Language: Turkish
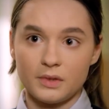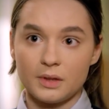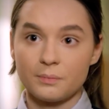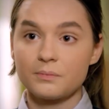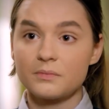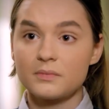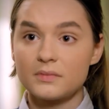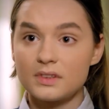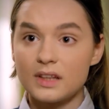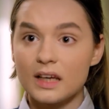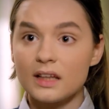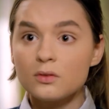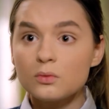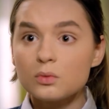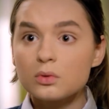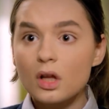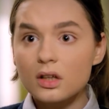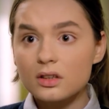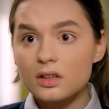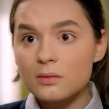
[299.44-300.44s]
Ya kendi
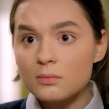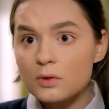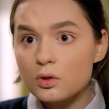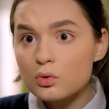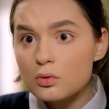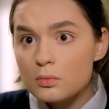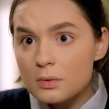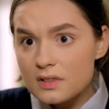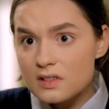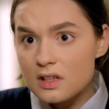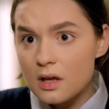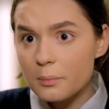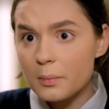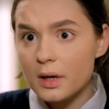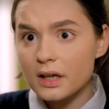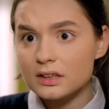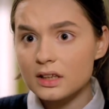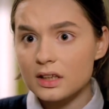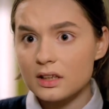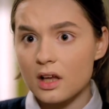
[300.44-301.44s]
kulaklarına duymasam
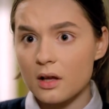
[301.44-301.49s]
ben de